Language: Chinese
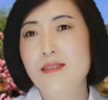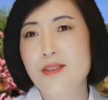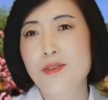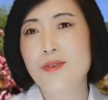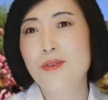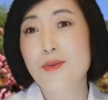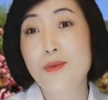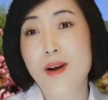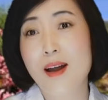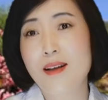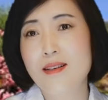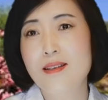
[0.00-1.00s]
就果
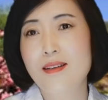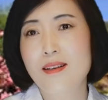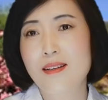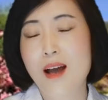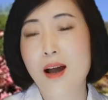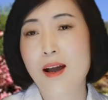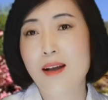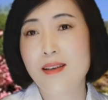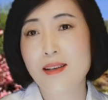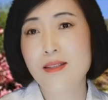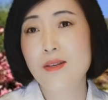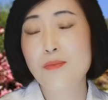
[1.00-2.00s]
然是他
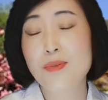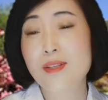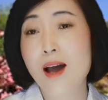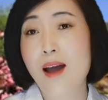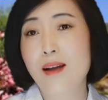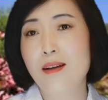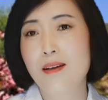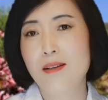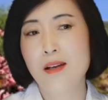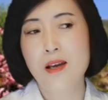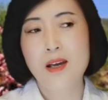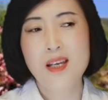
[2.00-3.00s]
已经不在了，
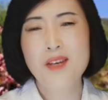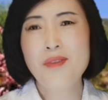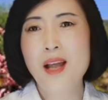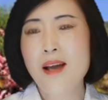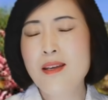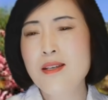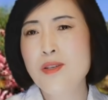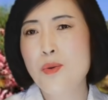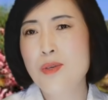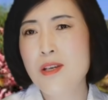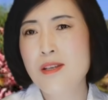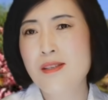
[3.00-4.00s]
因为他一
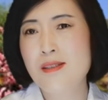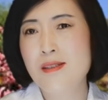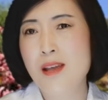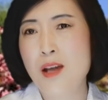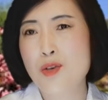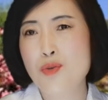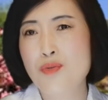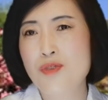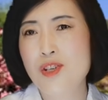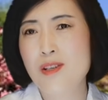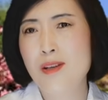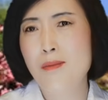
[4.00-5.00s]
九一四年出
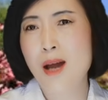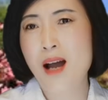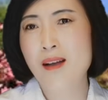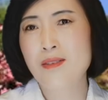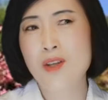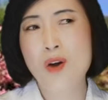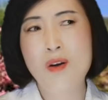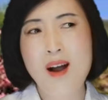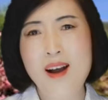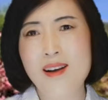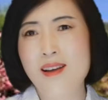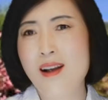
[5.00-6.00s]
生的嘛，到
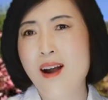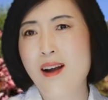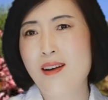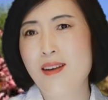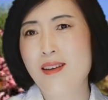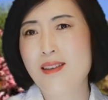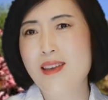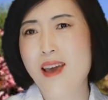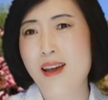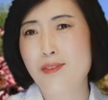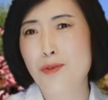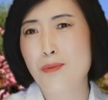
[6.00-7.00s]
二零二零
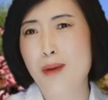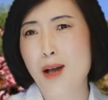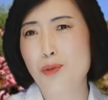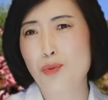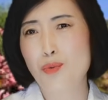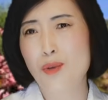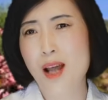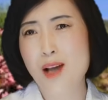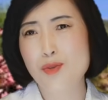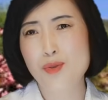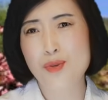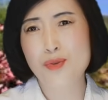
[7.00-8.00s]
年对吧？都多大
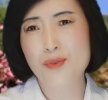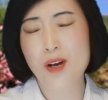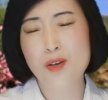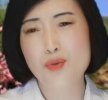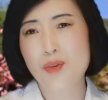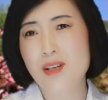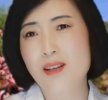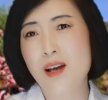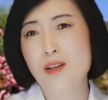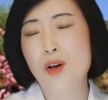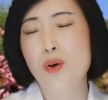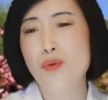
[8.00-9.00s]
岁数了？所以他
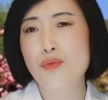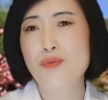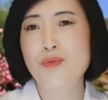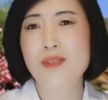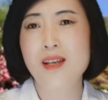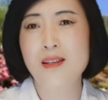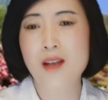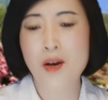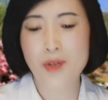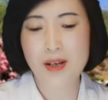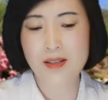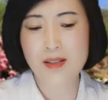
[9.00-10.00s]
能够预见
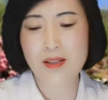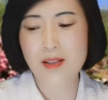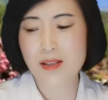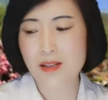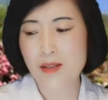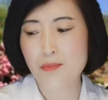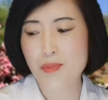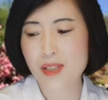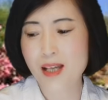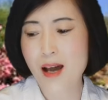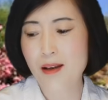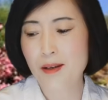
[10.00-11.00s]
到他自己已经不
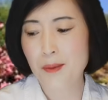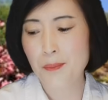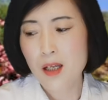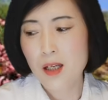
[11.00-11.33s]
在了。